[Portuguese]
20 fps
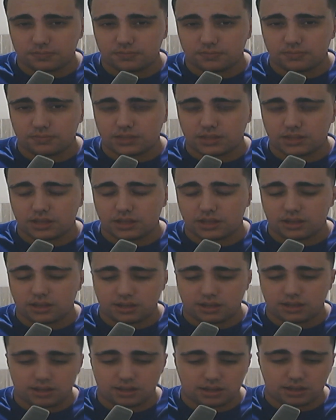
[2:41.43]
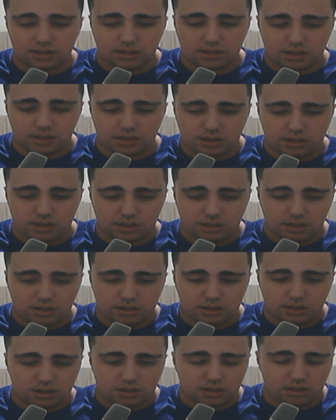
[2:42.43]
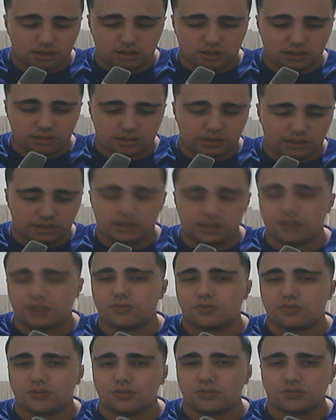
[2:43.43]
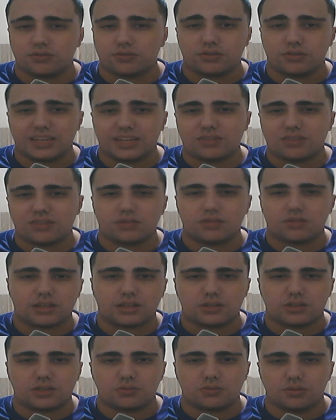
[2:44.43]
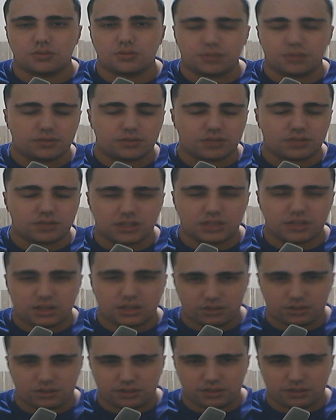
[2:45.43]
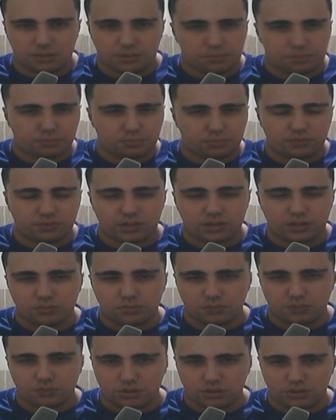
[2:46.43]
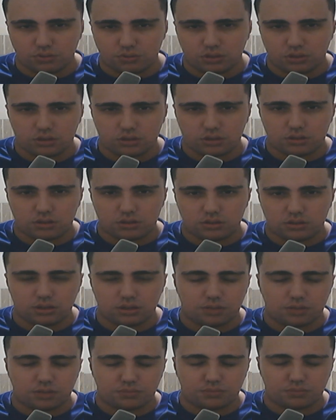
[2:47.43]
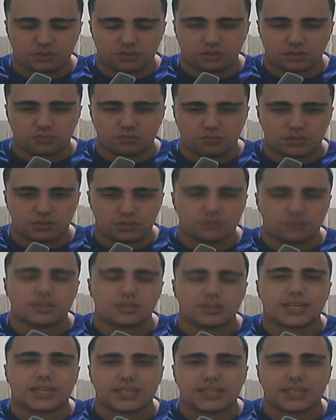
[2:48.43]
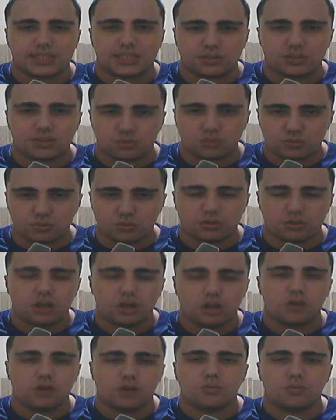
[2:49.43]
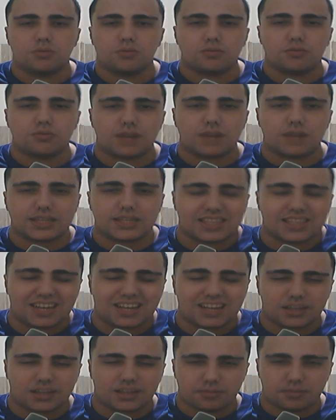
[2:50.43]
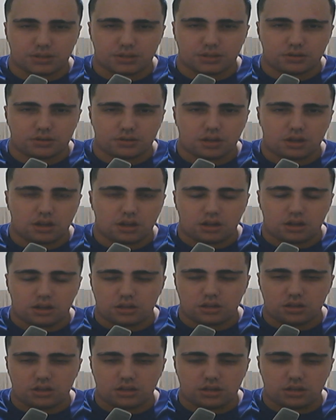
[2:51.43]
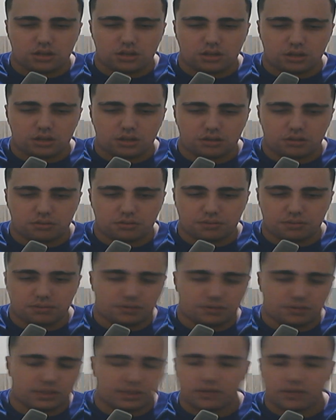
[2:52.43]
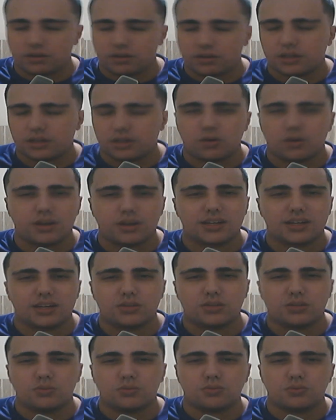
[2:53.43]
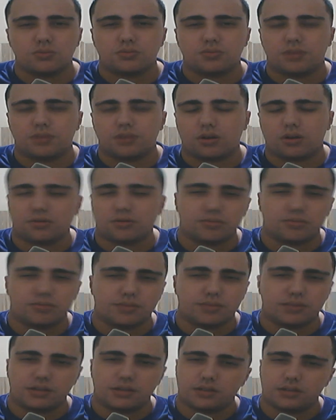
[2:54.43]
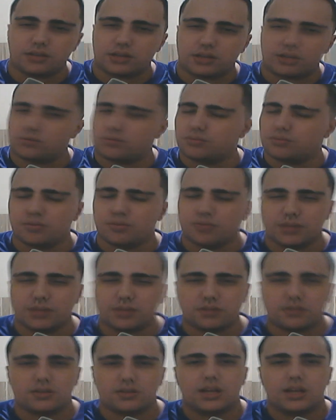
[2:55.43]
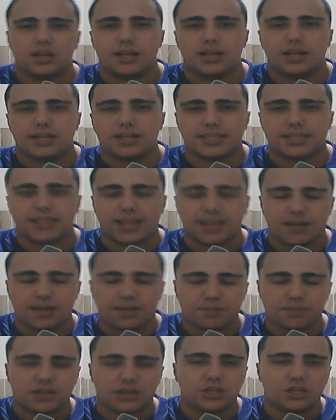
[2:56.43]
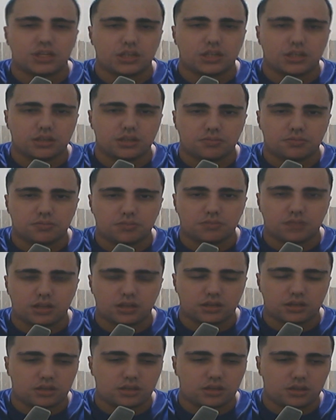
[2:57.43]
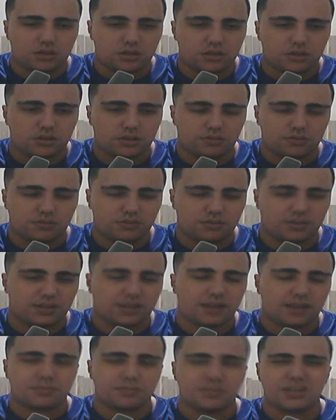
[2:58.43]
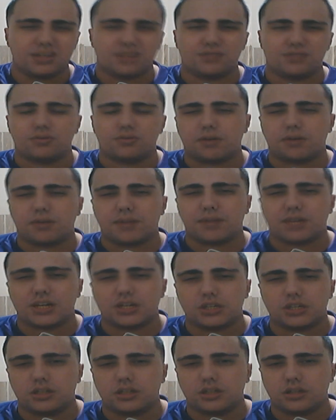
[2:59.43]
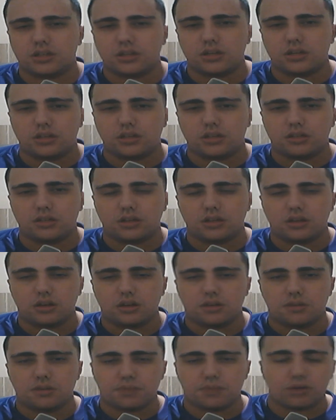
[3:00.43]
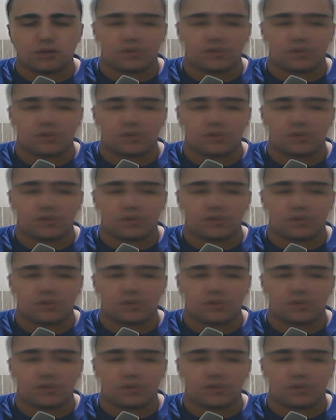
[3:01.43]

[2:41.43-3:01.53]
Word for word: na eh, em reforços, em contratações. Mas eu vou deixar esse tema pro final do vídeo. Né? Pro final do vídeo eu vou tratar esse assunto um pouco mais detalhadamente. E, enfim, estava aqui olhando os melhores momentos, né? Alguns momentos da partida, né? Que, sinceramente, foi uma partida que mal